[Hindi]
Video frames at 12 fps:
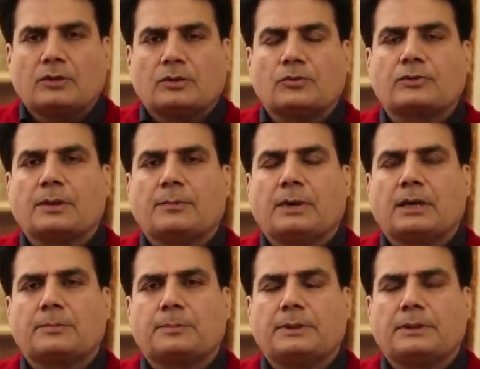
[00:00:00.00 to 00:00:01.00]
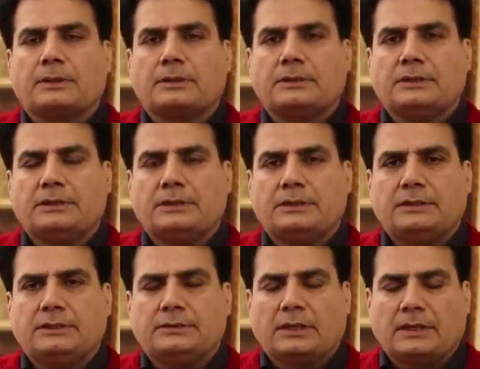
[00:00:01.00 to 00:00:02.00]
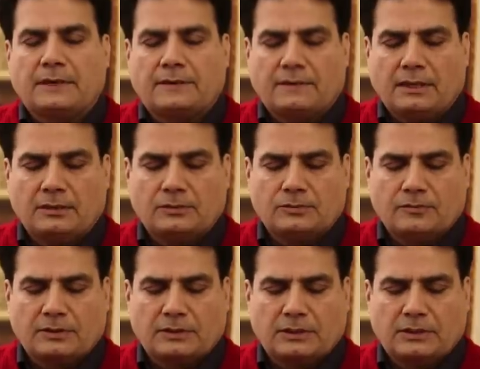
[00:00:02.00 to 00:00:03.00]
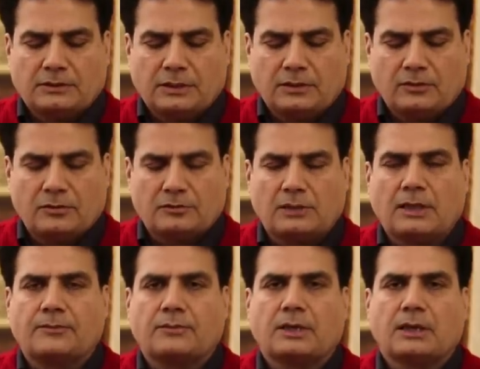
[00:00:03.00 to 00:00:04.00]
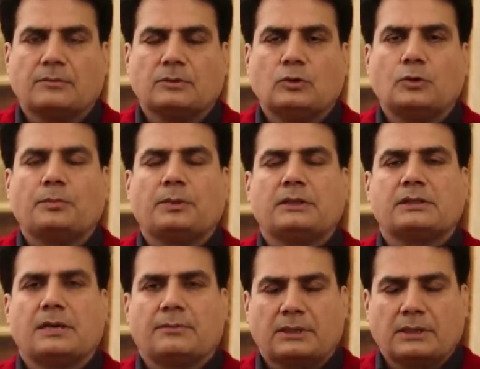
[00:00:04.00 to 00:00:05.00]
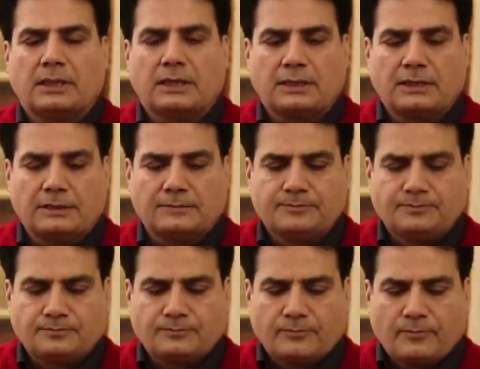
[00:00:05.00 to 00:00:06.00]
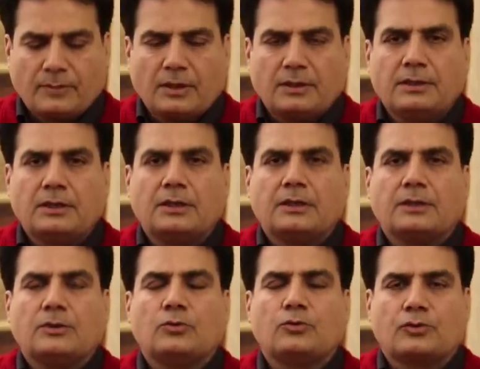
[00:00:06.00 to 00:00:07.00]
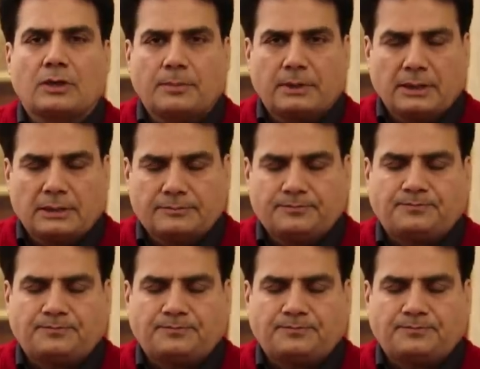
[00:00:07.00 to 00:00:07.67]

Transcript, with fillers: तो उसके बाद फिर डीजी आईएसआई उस वक्त के ज़हीरुल इस्लाम साहब उन पर इल्ज़ाम लगाया गया ये दूसरा बड़ा